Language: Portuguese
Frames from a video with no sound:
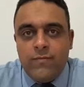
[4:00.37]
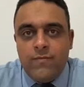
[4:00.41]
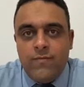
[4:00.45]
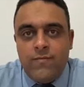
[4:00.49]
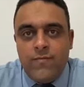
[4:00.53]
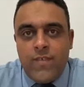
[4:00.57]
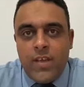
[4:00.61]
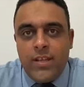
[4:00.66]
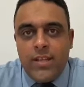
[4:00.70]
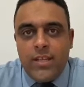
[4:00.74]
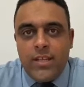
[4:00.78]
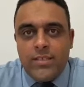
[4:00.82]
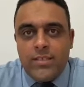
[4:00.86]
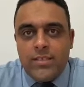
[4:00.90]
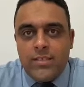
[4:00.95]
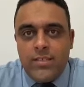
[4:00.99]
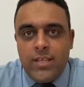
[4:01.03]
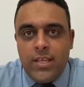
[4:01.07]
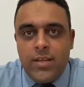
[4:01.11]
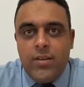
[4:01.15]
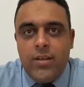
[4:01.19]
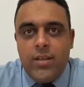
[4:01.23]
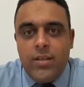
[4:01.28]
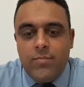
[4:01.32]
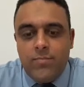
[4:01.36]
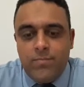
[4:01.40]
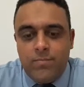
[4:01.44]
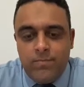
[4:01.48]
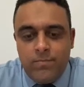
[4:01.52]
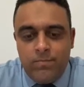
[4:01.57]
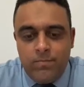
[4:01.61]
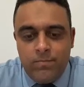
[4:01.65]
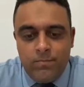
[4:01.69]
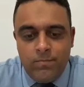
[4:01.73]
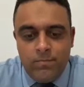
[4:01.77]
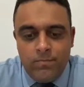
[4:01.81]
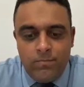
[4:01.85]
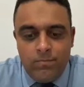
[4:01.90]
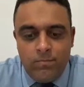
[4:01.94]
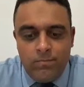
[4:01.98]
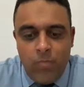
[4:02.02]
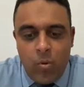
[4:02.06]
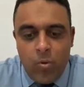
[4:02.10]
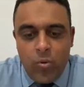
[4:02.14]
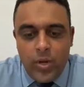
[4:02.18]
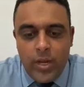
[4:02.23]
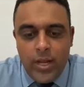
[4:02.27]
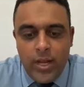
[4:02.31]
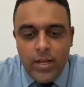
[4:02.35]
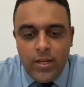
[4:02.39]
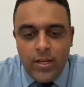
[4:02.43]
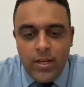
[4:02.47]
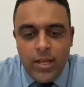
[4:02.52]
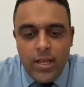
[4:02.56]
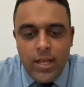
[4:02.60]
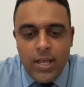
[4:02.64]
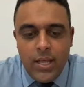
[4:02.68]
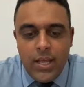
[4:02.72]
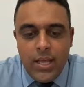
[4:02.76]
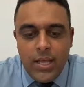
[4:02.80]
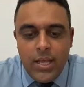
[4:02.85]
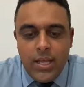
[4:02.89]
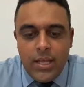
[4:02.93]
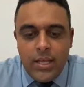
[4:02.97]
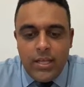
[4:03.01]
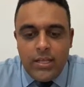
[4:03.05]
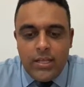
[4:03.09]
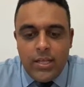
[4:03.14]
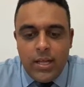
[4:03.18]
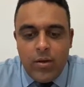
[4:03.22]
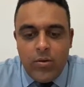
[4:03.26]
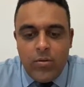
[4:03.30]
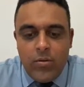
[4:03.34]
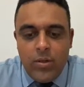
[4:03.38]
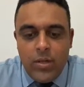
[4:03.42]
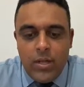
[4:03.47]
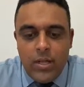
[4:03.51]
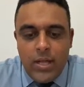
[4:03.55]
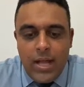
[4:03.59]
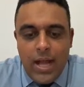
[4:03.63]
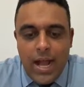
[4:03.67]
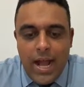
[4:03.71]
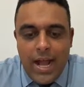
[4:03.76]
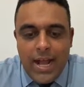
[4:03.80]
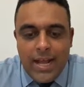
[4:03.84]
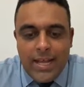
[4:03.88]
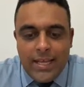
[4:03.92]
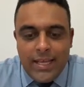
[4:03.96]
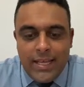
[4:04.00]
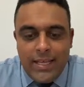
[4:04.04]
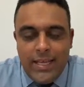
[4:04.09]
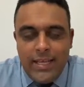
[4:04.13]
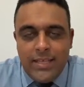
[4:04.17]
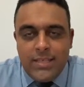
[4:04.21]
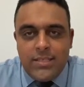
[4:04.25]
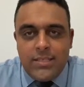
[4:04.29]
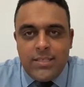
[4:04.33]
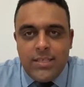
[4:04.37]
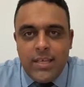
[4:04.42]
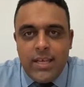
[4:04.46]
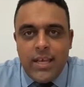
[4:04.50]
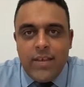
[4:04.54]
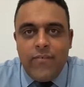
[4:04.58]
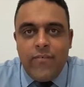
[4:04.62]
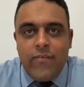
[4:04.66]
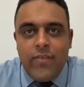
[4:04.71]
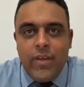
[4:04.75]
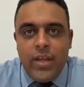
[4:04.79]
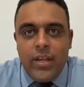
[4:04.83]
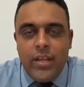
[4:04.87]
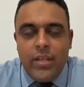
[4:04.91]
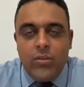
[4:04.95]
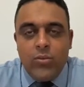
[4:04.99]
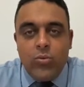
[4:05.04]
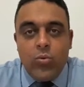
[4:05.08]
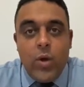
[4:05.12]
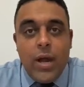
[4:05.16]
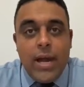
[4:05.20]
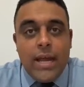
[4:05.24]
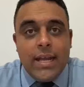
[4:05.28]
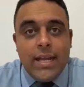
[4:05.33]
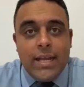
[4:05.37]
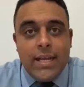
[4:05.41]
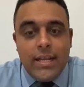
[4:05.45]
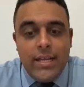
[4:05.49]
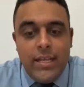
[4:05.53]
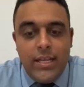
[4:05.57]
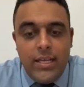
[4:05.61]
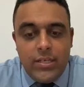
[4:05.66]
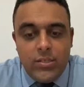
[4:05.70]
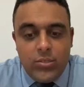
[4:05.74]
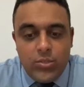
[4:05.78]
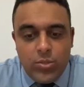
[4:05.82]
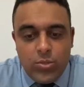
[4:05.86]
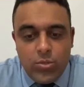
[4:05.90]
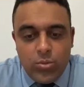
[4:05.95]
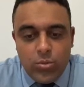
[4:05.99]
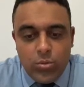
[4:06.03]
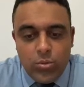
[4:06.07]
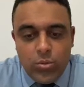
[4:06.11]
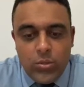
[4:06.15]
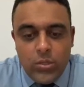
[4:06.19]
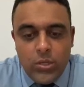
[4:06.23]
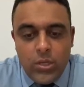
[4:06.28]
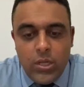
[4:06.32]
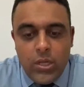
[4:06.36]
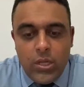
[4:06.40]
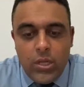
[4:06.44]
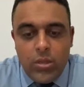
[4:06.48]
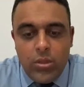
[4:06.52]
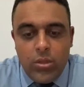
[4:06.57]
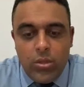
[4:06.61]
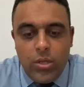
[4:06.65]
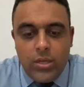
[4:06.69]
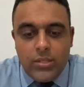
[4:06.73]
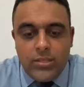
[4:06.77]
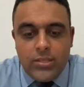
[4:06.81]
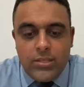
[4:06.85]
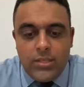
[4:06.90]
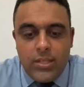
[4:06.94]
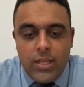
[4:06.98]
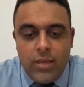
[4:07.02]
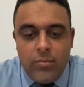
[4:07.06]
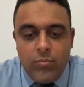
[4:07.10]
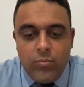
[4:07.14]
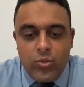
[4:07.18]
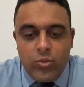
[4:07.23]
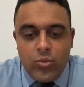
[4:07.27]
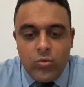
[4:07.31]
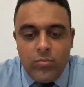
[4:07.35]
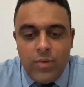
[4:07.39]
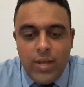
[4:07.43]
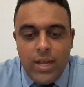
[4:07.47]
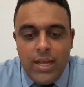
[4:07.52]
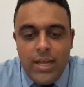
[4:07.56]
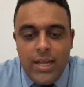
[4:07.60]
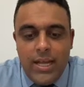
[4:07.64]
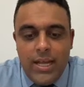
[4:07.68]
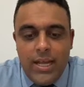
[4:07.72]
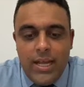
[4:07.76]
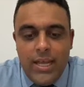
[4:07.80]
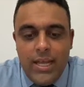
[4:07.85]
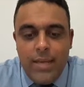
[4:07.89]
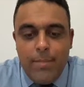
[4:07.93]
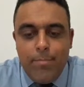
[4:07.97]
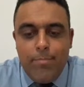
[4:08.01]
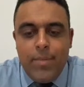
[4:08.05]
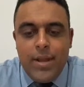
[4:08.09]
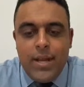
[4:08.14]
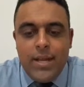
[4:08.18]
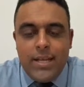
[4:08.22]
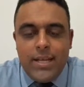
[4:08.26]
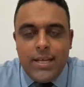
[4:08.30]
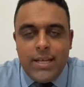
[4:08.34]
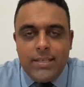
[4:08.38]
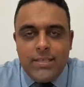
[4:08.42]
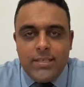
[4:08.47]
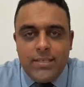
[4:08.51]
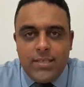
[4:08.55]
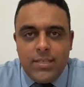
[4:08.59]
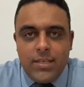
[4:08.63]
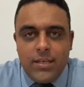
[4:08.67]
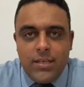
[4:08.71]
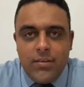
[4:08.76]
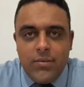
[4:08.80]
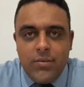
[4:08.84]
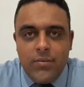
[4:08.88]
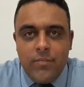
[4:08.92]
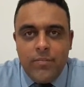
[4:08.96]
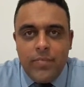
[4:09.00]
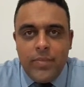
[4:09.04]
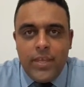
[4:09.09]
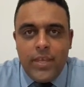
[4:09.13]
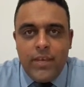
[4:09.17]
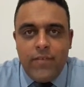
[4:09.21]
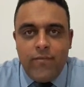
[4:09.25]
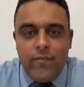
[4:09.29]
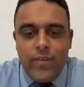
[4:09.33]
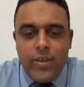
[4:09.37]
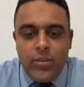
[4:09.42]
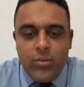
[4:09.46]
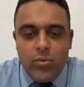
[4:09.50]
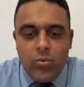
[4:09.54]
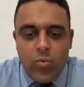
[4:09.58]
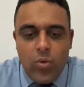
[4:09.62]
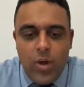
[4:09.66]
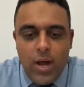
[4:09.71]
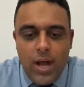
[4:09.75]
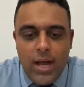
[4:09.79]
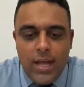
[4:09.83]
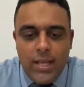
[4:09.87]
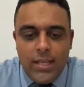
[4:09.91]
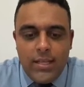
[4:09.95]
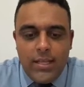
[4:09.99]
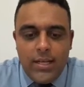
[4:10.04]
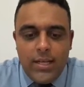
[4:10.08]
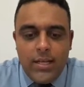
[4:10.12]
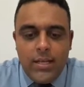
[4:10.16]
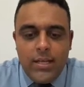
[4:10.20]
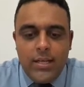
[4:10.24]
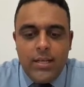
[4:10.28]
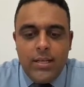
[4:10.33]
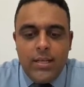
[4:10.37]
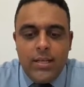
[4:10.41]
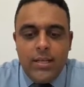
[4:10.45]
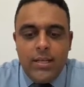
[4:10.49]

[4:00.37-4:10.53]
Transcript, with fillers: financeiro ali por ele. Né? Então, aqui se referindo a Cristo, nós temos uma libertação efetuada